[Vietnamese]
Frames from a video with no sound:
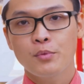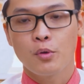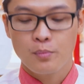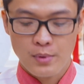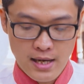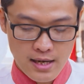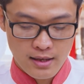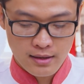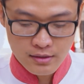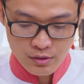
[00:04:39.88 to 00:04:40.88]
tiếp tục
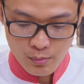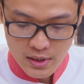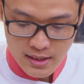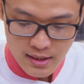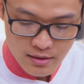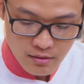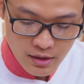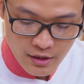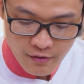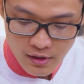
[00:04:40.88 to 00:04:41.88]
là chúng ta sẽ xử
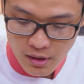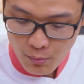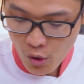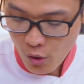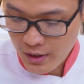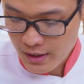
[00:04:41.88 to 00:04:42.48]
lý phần tôm khô